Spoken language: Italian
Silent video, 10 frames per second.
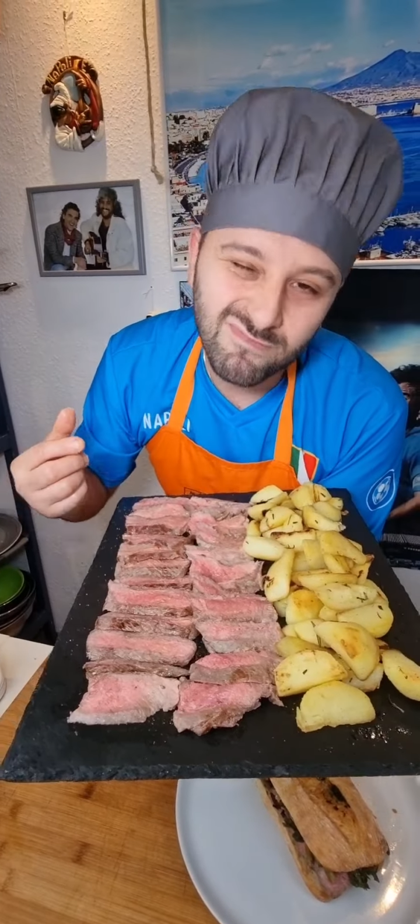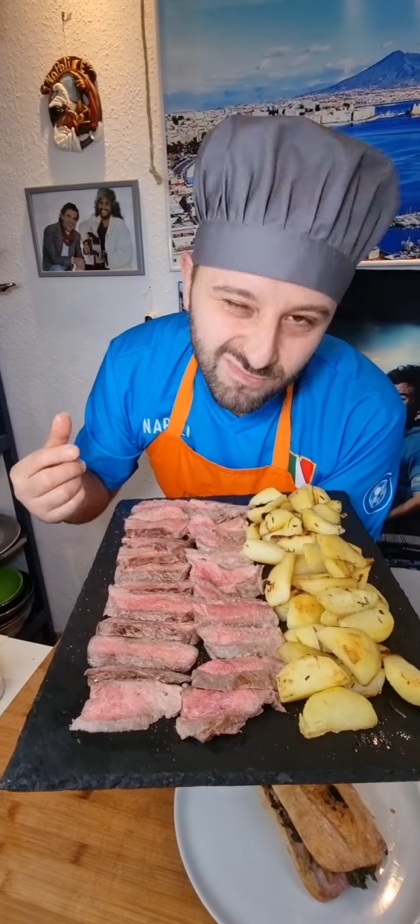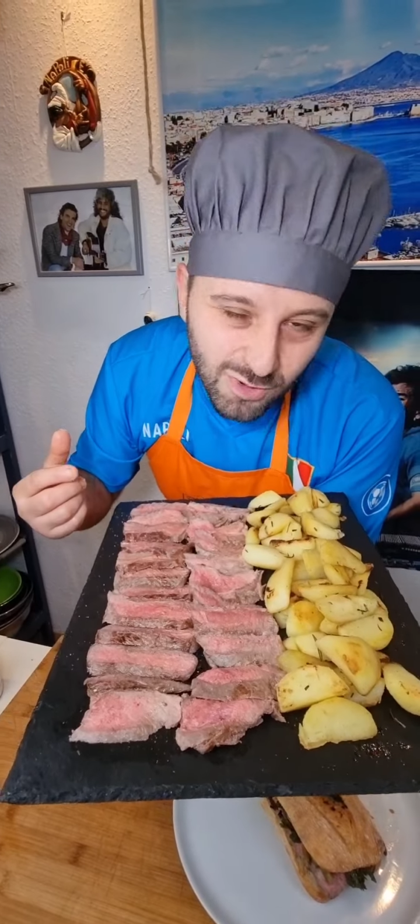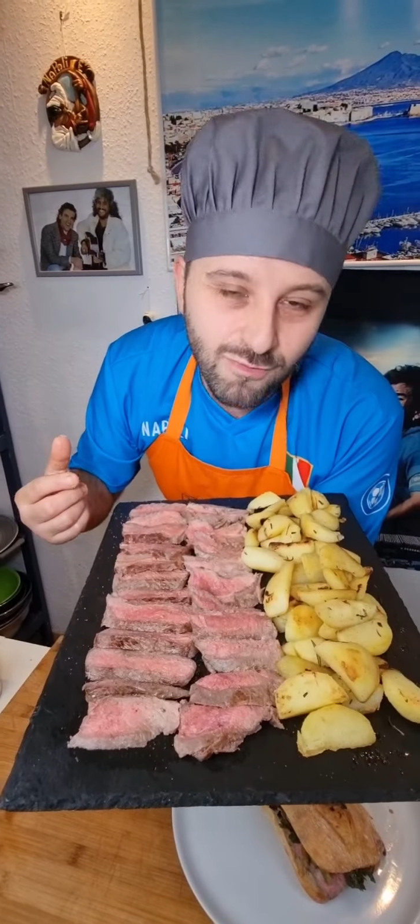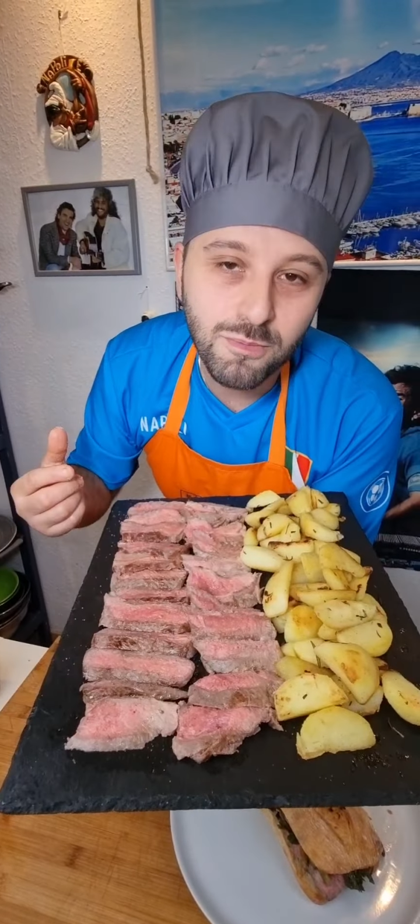
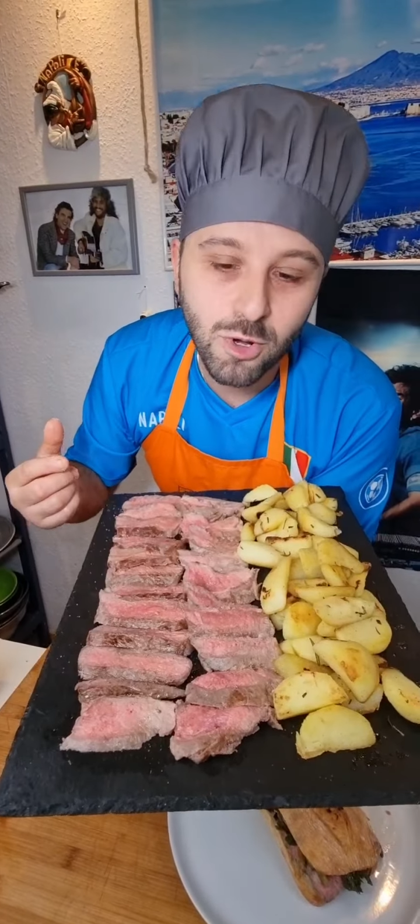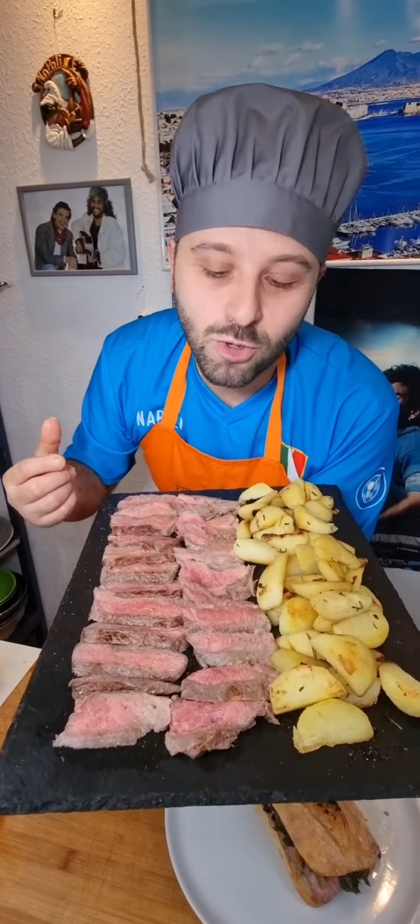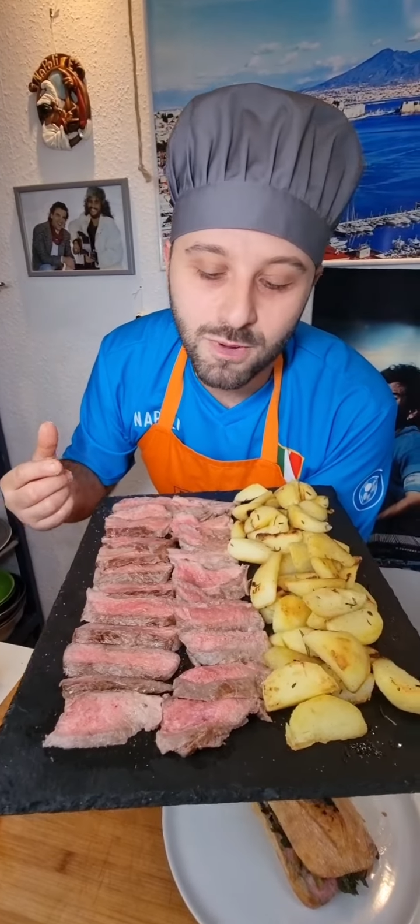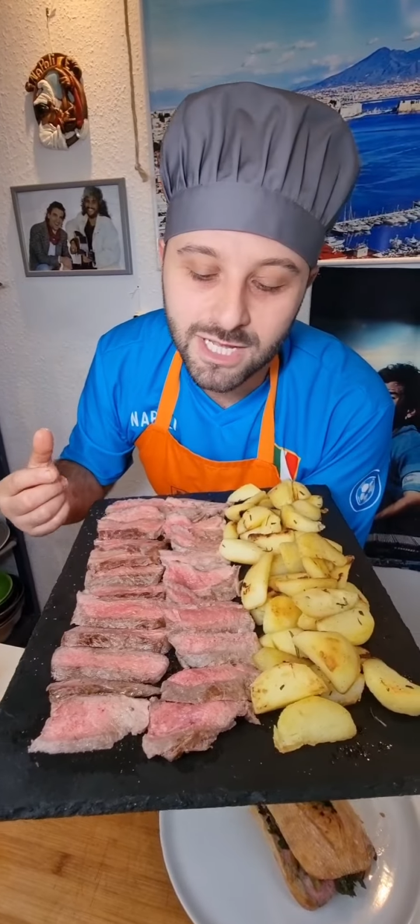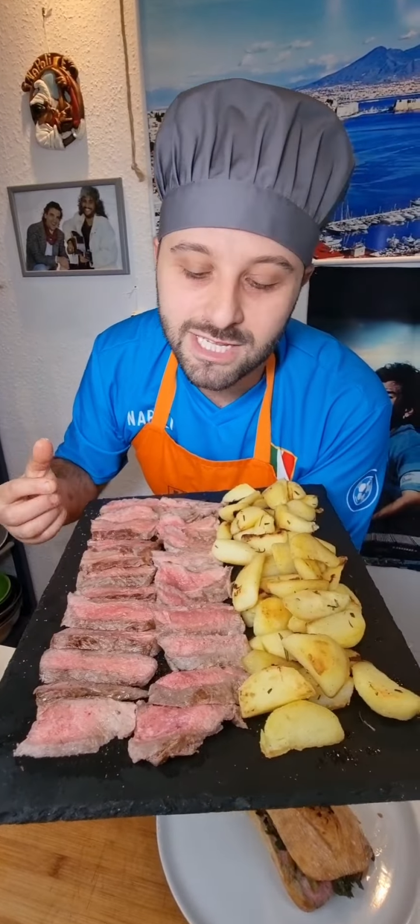Non vi
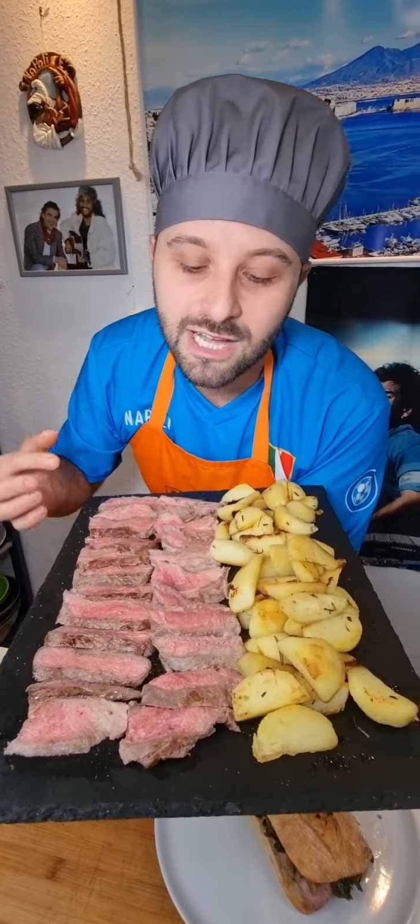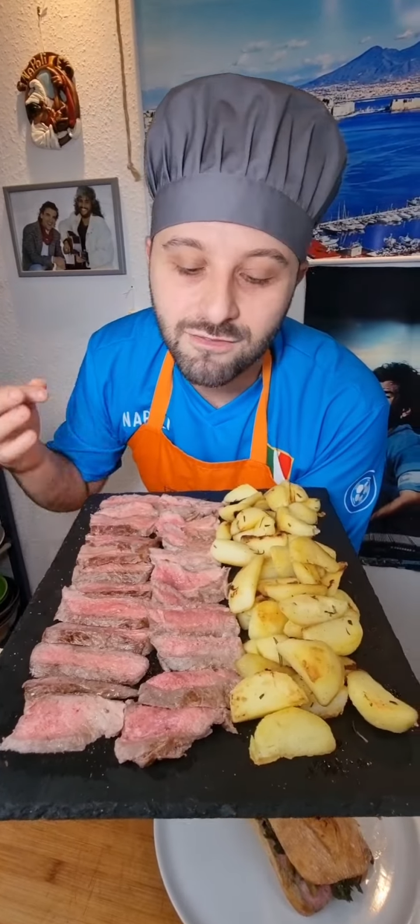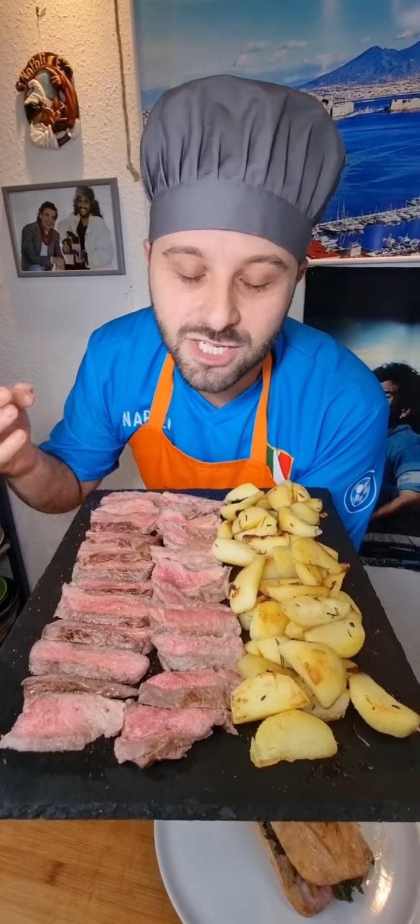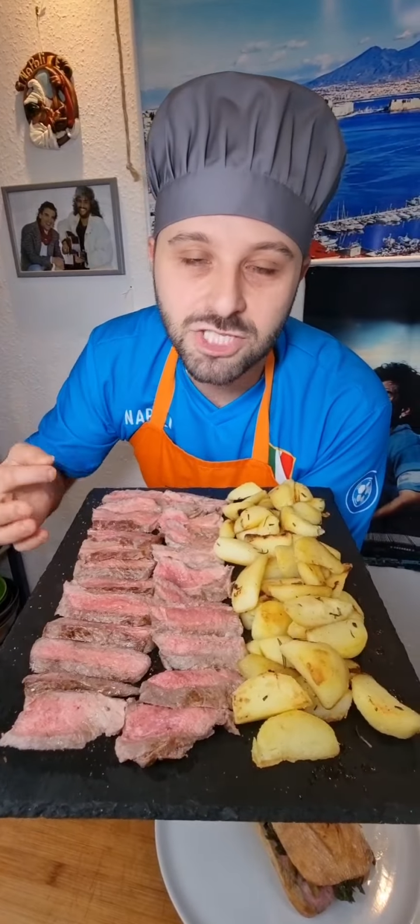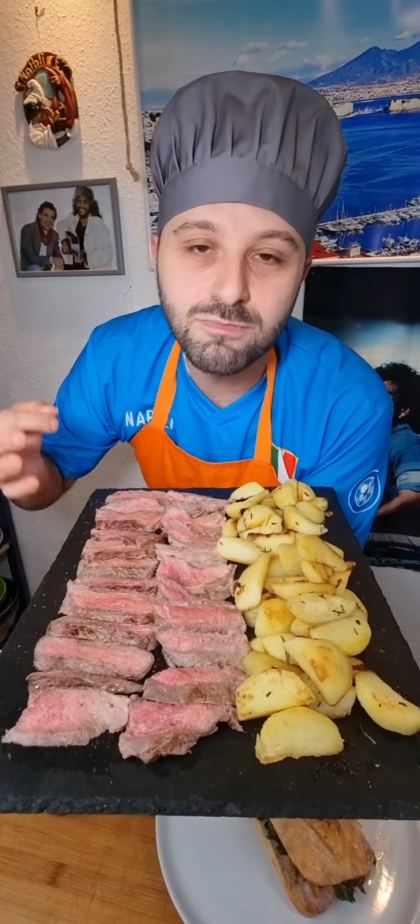preoccupate, che
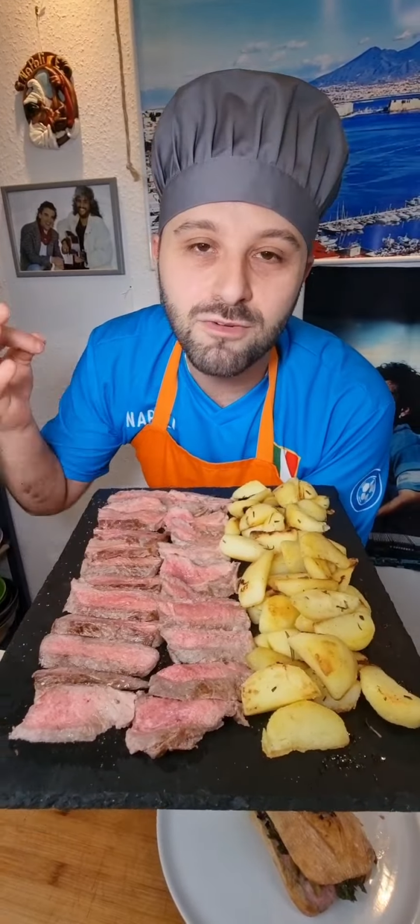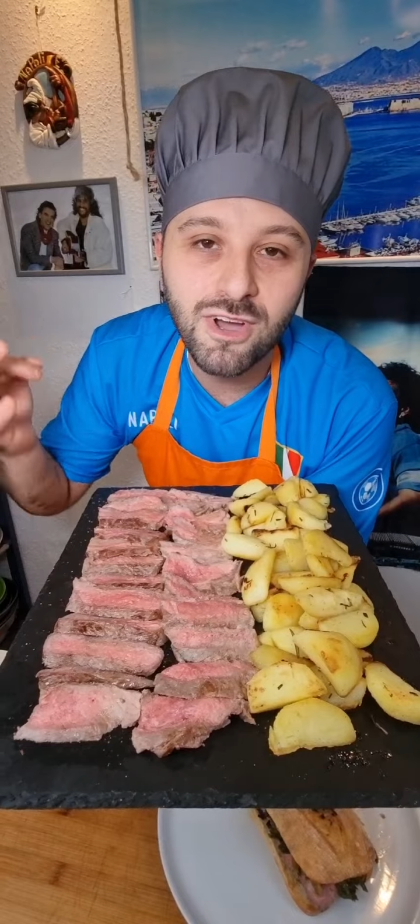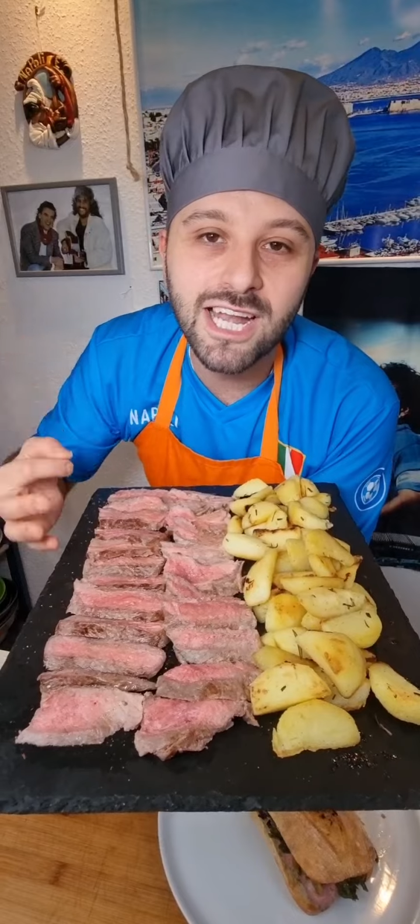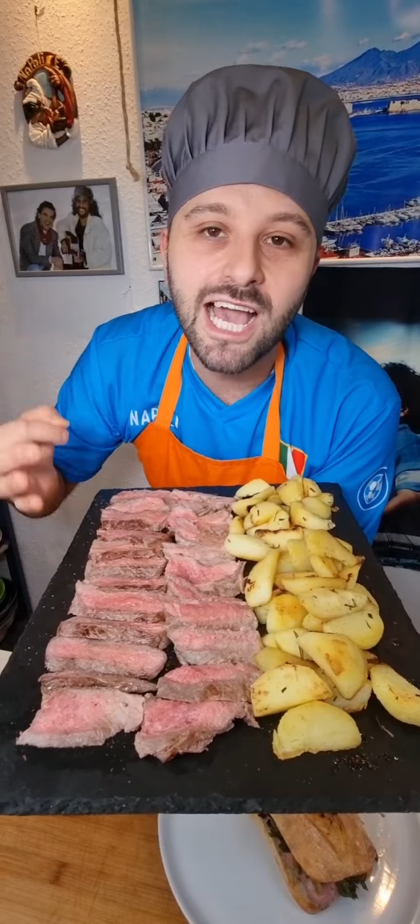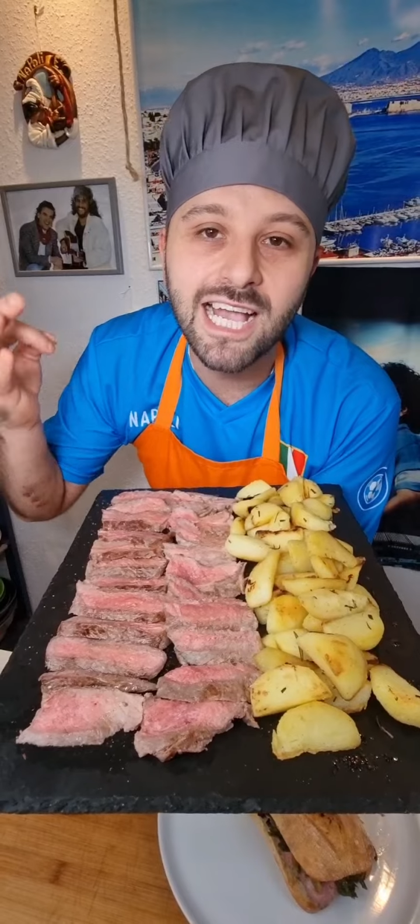facciamo
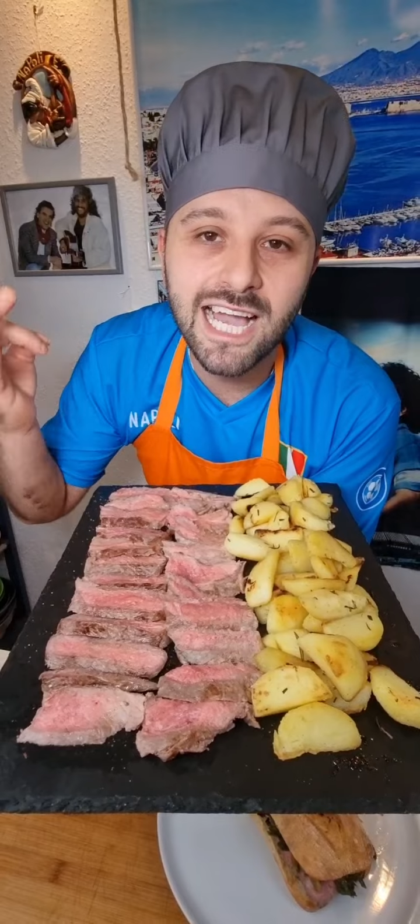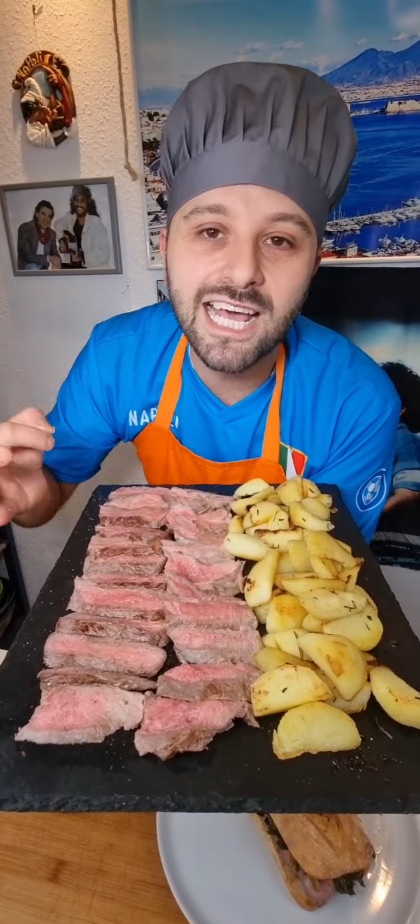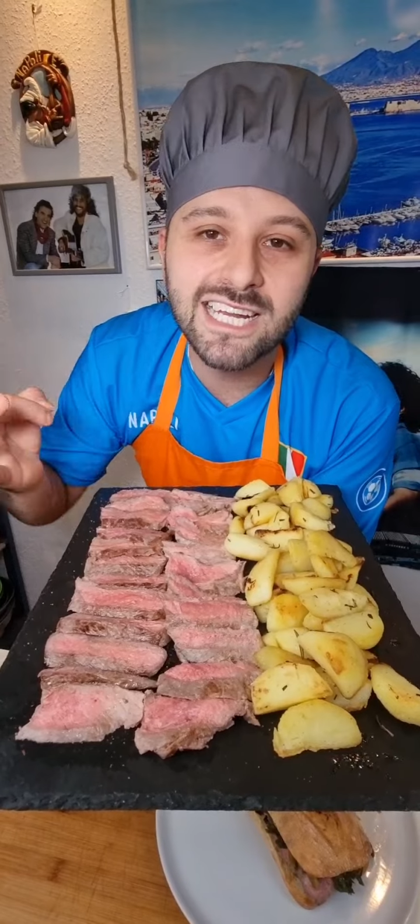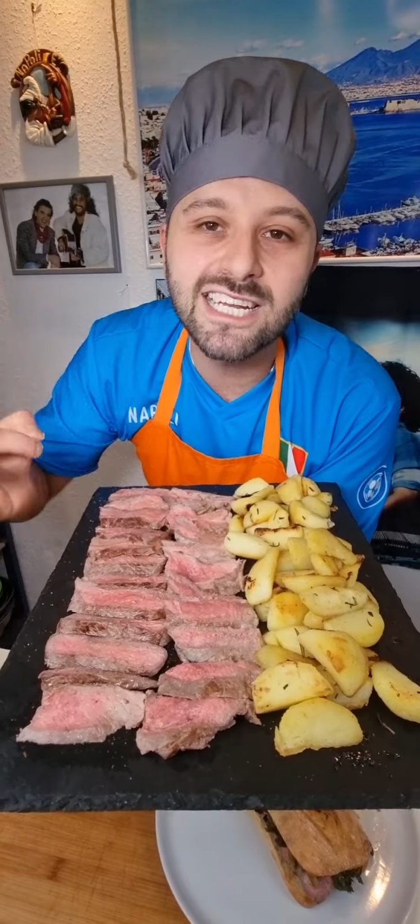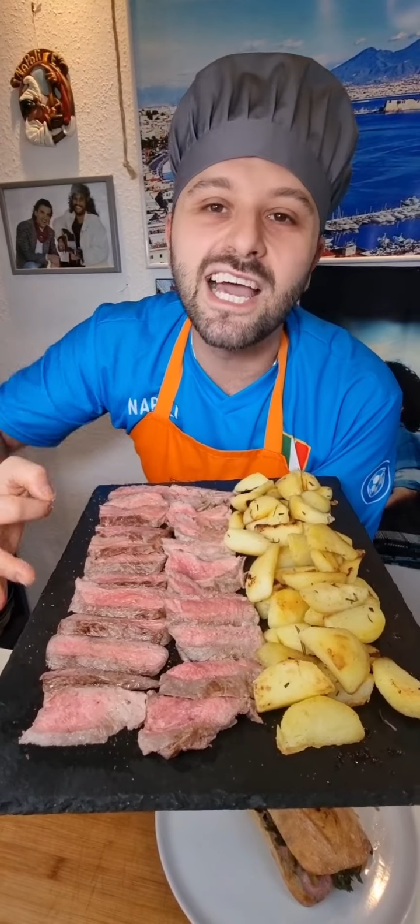fare una
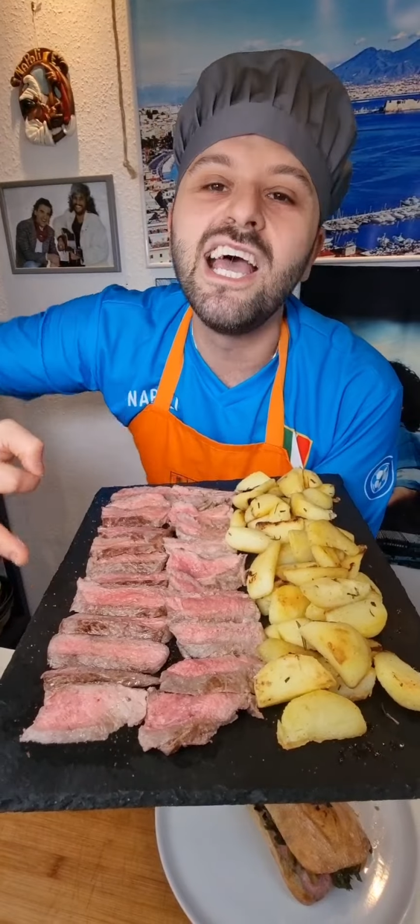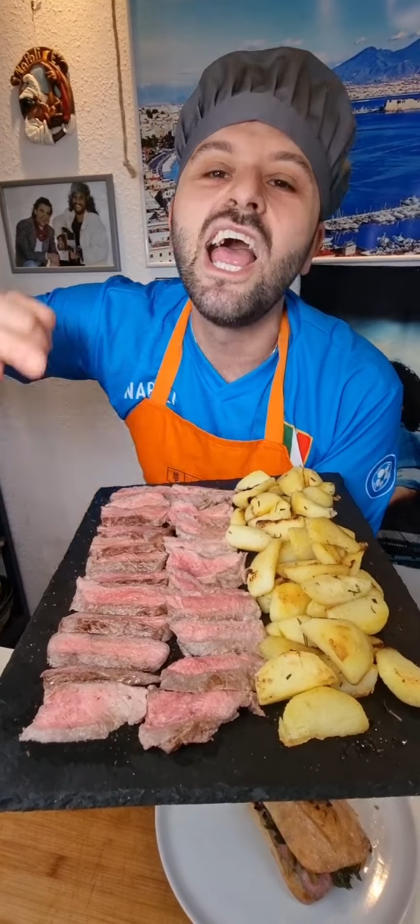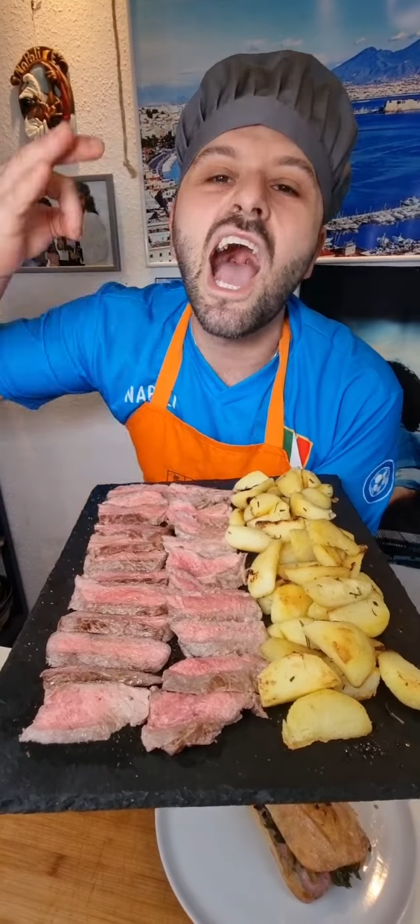carne